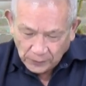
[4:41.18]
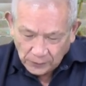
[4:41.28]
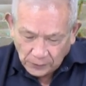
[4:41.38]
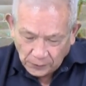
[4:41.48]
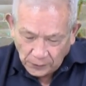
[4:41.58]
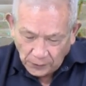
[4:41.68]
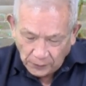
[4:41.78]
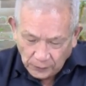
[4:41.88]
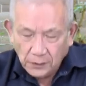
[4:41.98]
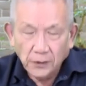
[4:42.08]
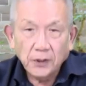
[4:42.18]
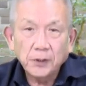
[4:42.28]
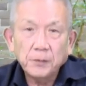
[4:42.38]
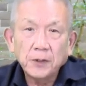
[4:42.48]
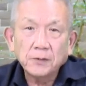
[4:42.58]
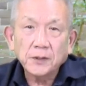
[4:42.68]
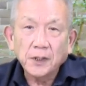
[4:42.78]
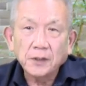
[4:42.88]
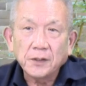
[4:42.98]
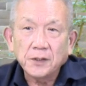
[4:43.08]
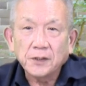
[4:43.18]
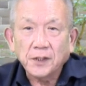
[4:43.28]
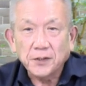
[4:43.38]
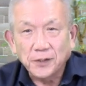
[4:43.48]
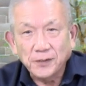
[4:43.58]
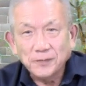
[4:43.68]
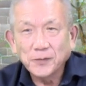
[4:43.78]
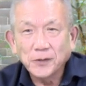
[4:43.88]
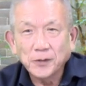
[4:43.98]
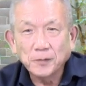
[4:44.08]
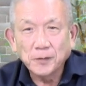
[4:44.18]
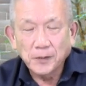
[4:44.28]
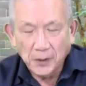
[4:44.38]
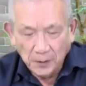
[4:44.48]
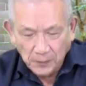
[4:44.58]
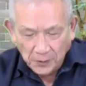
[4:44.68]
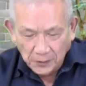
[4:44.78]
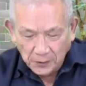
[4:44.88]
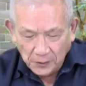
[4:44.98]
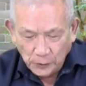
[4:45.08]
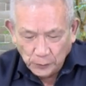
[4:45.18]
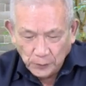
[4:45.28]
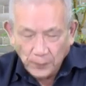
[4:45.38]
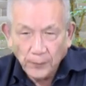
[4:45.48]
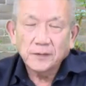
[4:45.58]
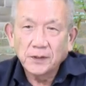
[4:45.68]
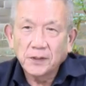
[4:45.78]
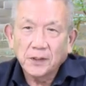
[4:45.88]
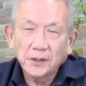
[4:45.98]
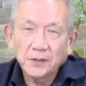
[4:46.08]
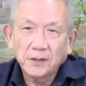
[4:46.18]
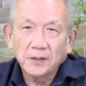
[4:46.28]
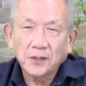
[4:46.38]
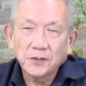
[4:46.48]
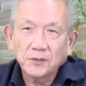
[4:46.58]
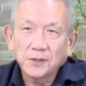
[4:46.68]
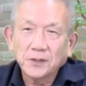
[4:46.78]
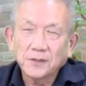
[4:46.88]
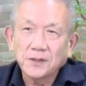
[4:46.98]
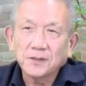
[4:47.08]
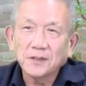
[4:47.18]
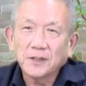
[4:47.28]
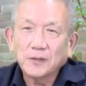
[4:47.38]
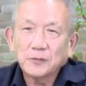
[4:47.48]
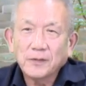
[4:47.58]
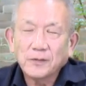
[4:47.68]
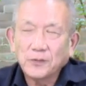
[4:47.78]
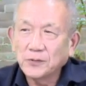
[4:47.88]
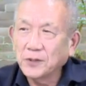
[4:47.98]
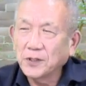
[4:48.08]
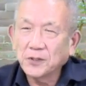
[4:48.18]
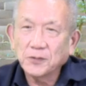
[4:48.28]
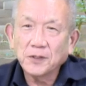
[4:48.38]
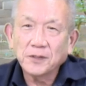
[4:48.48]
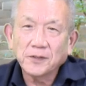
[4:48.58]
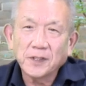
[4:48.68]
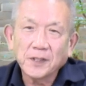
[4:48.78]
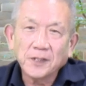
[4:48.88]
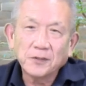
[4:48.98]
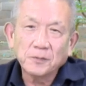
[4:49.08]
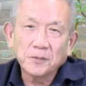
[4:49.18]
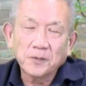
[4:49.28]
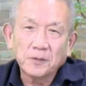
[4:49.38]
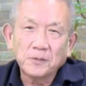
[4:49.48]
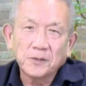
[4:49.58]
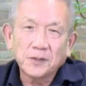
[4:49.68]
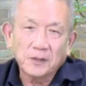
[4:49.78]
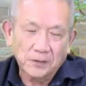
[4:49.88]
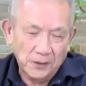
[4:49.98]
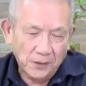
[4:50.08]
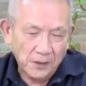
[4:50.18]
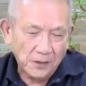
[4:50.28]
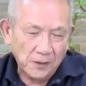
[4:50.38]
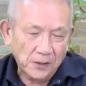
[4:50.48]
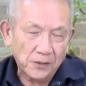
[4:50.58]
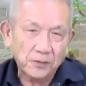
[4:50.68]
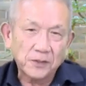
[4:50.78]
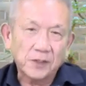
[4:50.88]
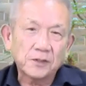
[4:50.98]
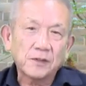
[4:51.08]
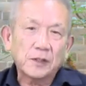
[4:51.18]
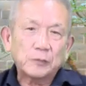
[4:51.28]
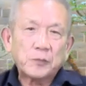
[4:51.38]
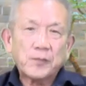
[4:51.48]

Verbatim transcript: 次意味のないリサーチもうこれも笑い話ですいい加減に賢いやつはですね本当に賢いやつはやらないと思うんですけどいい加減に賢いやつが